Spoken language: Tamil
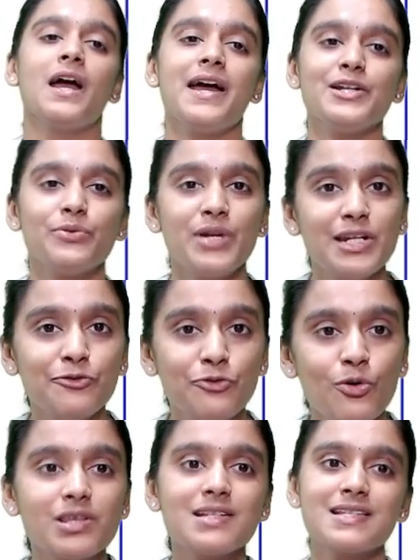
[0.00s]
அண்ட் டுவெண்ட்டி
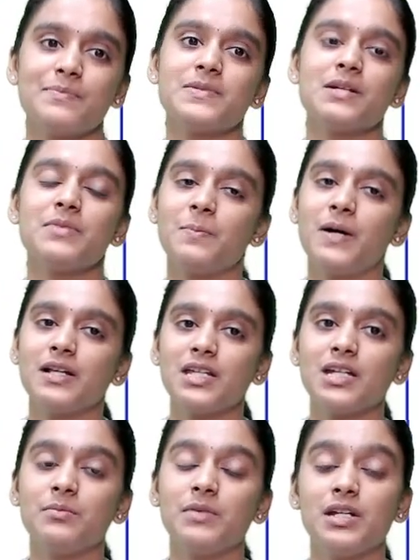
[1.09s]
ஃபோர்த் செப்டம்பர்
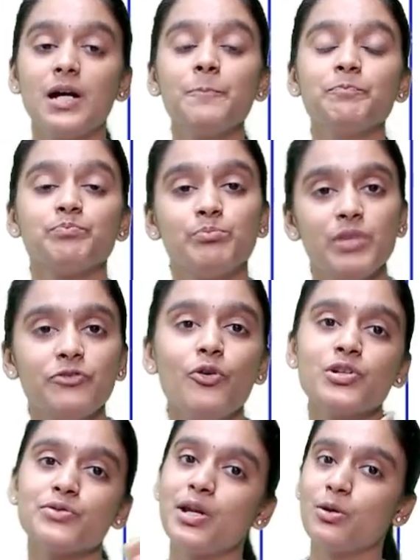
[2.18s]
பார்த்தீங்க அப்படின்னா
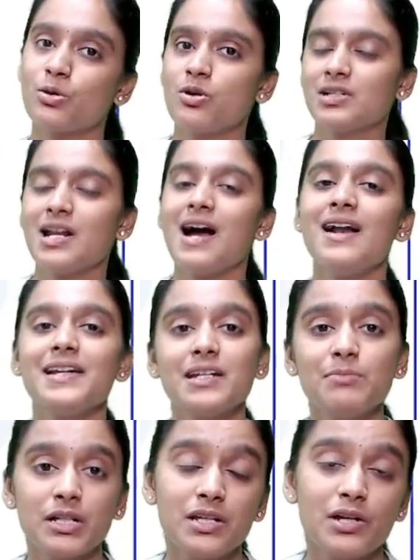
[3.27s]
பிஃபோர் டுவெல் ஓ கிளாக்
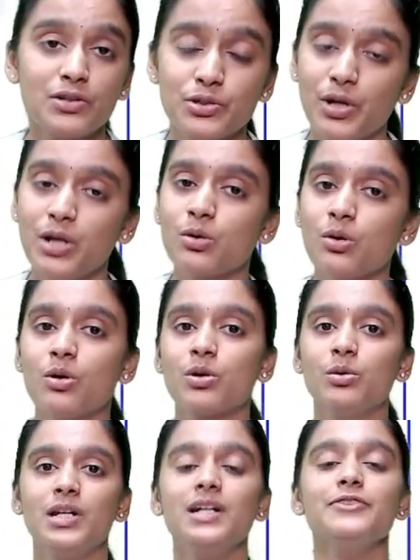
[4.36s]
நாளைக்கு மத்தியானம் டுவெல் ஓ கிளாக்
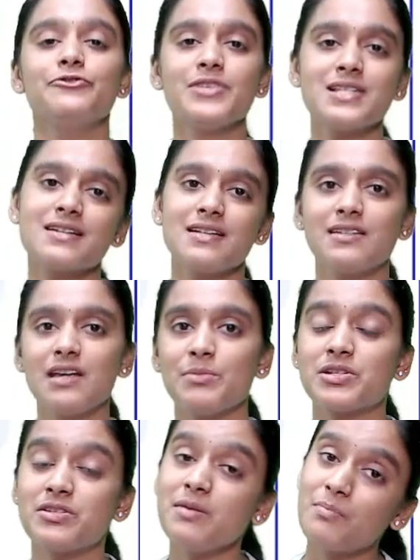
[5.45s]
உள்ள ஃபிசிக்ஸ் அண்ட்
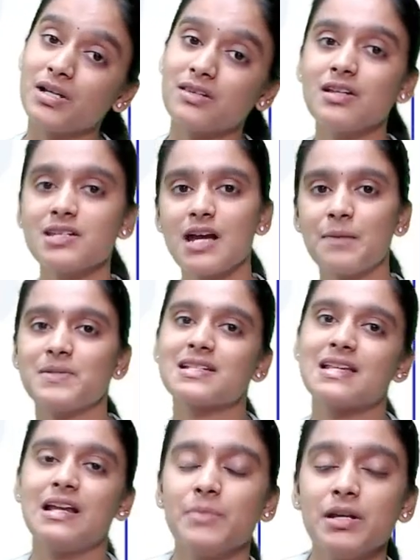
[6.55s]
கெமிஸ்ட்ரி மற்ற
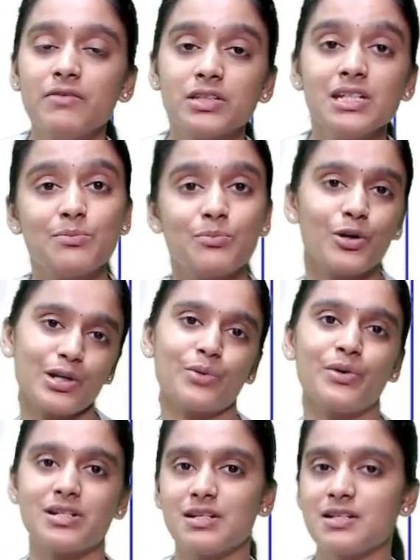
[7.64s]
சாப்டர்ஸ் எல்லாமே வந்து இம்பார்ட்டன்ட்
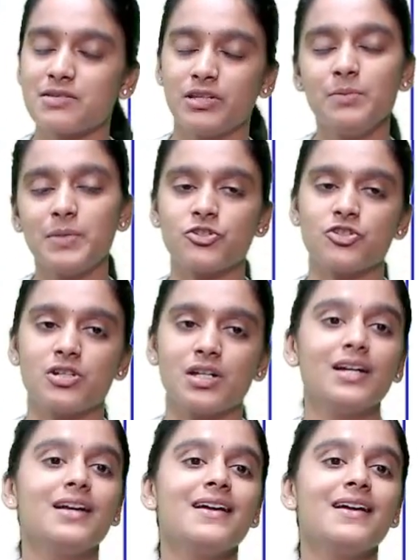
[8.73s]
கொஷின்ஸ் வந்து படிச்சிருங்க